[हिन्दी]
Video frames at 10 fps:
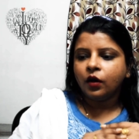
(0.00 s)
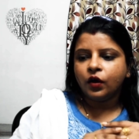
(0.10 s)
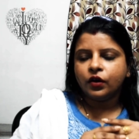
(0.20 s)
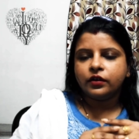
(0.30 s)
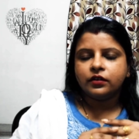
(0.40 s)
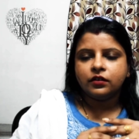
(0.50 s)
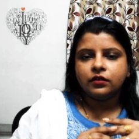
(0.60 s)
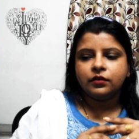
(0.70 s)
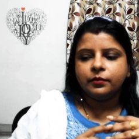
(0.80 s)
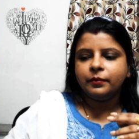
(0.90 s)
और
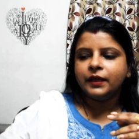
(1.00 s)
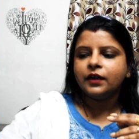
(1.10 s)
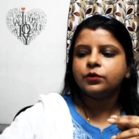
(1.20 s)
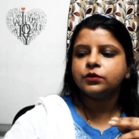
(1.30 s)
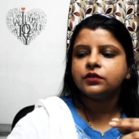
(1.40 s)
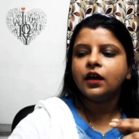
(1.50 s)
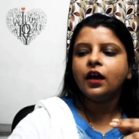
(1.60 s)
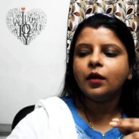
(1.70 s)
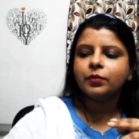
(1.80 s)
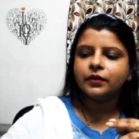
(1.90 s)
आ, मेरा खुद का
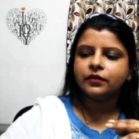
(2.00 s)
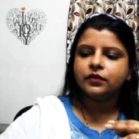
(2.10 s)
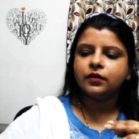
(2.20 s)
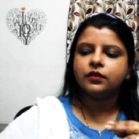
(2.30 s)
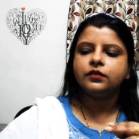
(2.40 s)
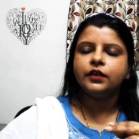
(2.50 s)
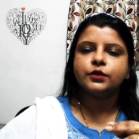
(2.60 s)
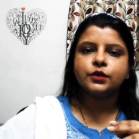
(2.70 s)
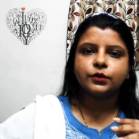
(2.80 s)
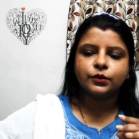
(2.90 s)
आप आ,
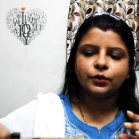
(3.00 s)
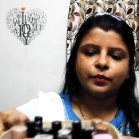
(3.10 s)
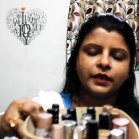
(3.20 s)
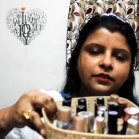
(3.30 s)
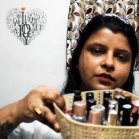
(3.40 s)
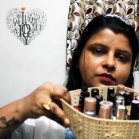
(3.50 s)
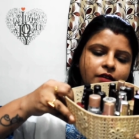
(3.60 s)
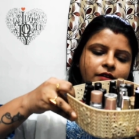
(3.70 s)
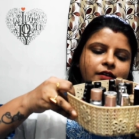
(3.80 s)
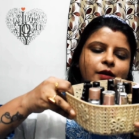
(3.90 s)
देख सकते हो मैं इतने
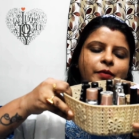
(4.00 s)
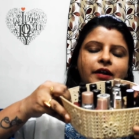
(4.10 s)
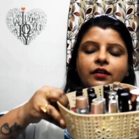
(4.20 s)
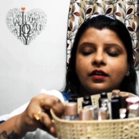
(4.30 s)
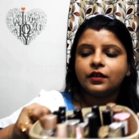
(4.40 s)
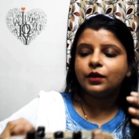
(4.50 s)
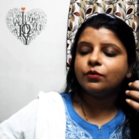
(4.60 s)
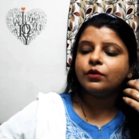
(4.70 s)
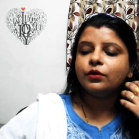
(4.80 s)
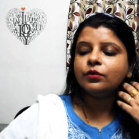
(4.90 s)
सारे नेल पेंट रखी
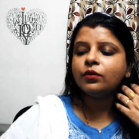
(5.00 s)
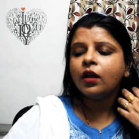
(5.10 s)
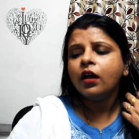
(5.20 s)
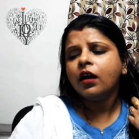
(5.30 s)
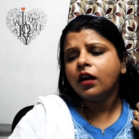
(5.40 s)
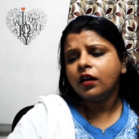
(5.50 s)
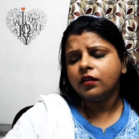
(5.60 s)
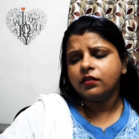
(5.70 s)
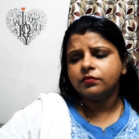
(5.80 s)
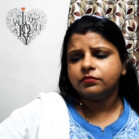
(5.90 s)
हुई हूँ
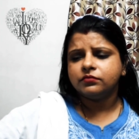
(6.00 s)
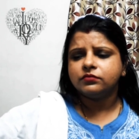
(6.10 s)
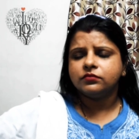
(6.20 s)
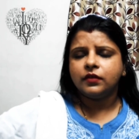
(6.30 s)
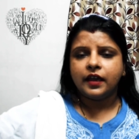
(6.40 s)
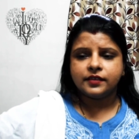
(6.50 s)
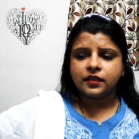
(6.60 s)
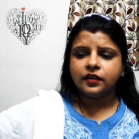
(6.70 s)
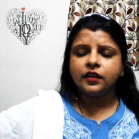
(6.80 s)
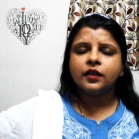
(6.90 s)

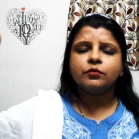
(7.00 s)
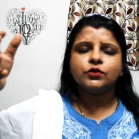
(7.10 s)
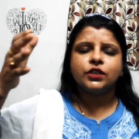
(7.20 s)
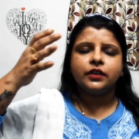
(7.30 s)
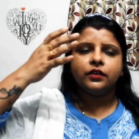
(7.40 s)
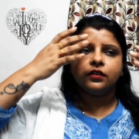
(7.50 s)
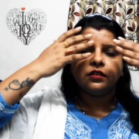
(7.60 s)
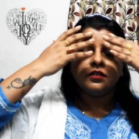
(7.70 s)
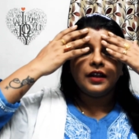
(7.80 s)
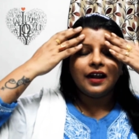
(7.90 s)
ऐसा नहीं है मुझे
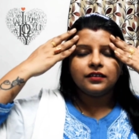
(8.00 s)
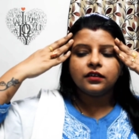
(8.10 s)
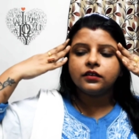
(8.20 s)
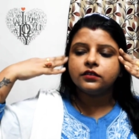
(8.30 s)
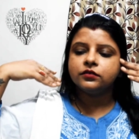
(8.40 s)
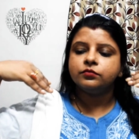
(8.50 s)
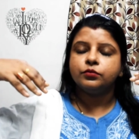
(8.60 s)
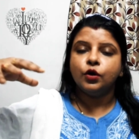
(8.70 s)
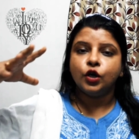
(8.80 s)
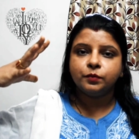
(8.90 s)
डार्क कलर
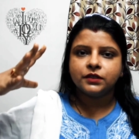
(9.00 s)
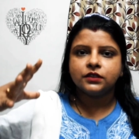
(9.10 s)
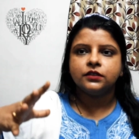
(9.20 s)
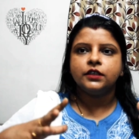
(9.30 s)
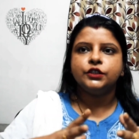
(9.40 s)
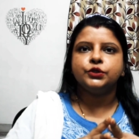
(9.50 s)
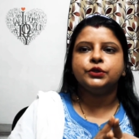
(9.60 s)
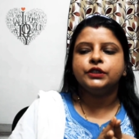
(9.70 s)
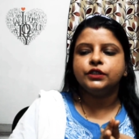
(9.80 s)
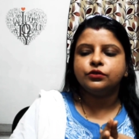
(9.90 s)
बहुत पसंद है जो
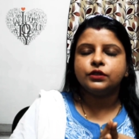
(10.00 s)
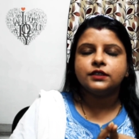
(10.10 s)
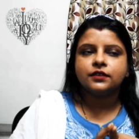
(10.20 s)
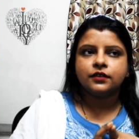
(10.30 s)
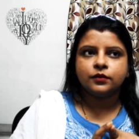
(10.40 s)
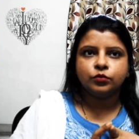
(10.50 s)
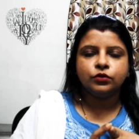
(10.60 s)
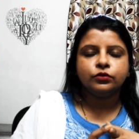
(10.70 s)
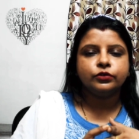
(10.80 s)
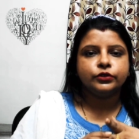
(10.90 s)
कि थोड़ा सा
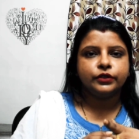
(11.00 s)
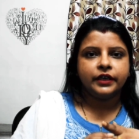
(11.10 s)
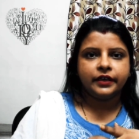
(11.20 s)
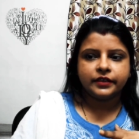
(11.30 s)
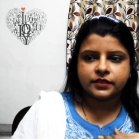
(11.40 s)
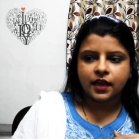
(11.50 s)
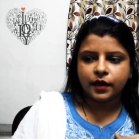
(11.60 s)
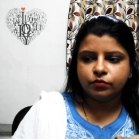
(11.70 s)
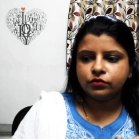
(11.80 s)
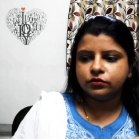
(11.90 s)
ब्लू होता है
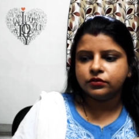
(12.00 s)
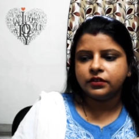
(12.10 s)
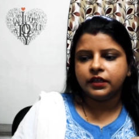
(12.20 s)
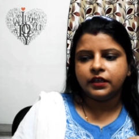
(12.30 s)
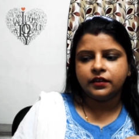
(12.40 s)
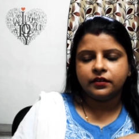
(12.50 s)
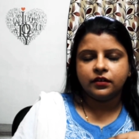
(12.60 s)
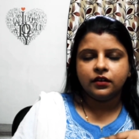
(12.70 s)
स्काई ब्लू होता है